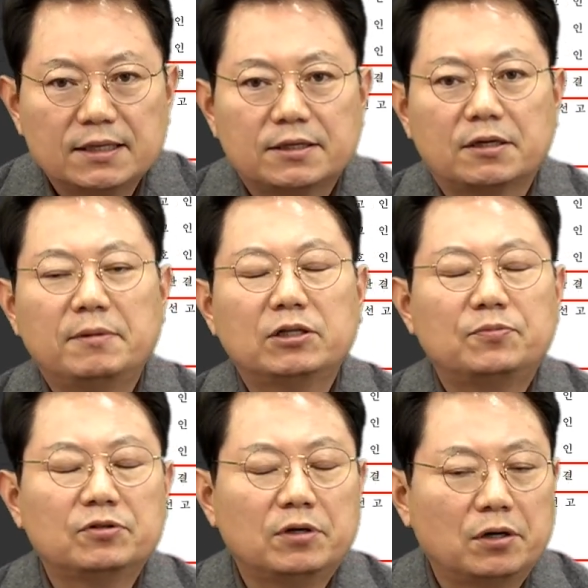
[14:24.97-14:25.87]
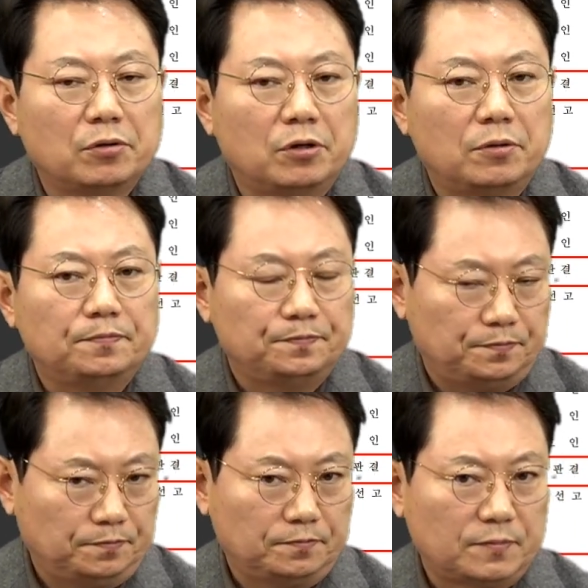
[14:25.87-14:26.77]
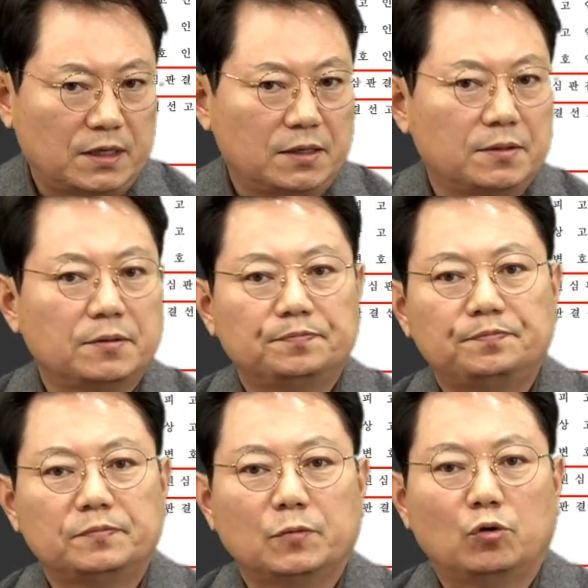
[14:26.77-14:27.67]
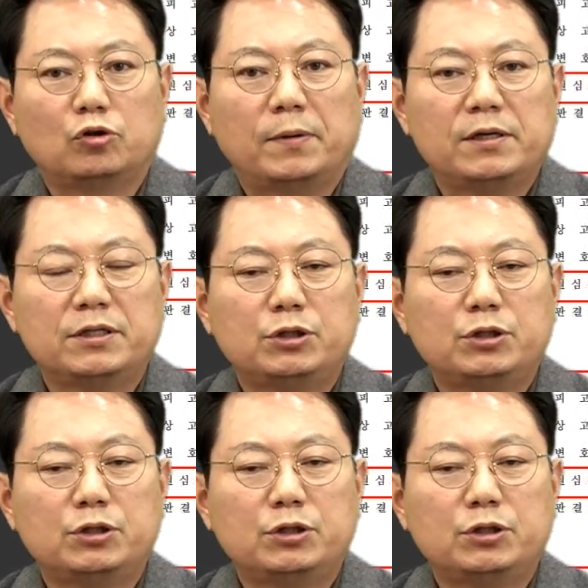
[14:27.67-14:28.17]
그럼에도 불구하고 오토바이는